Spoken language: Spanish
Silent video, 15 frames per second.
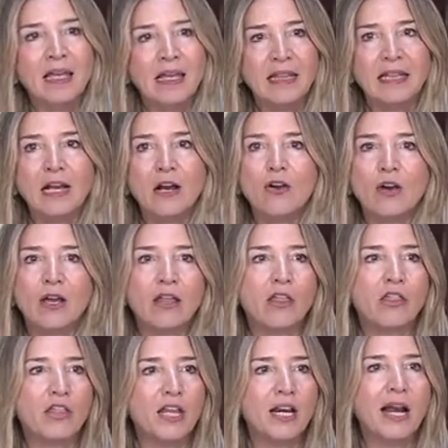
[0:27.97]
Y tengo que
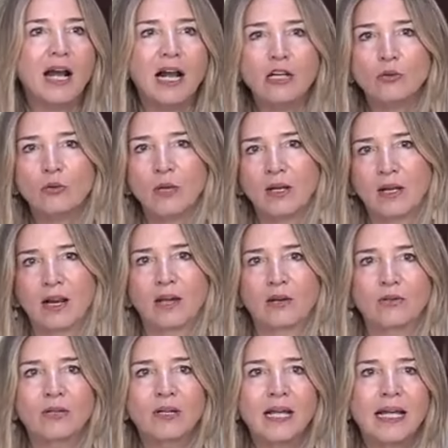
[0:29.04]
decir alto y
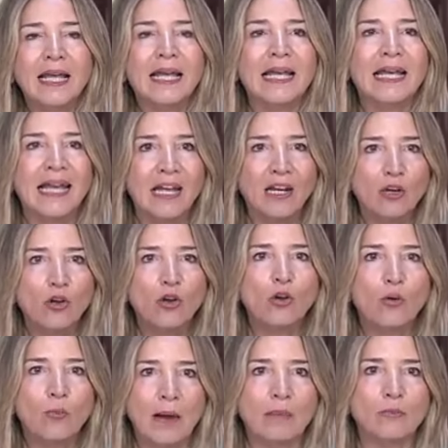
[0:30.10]
claro que no
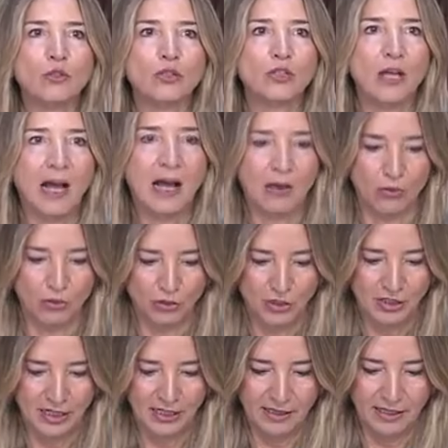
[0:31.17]
lo vamos a
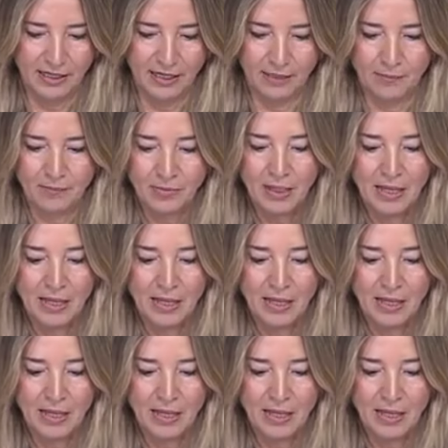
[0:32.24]
consentir.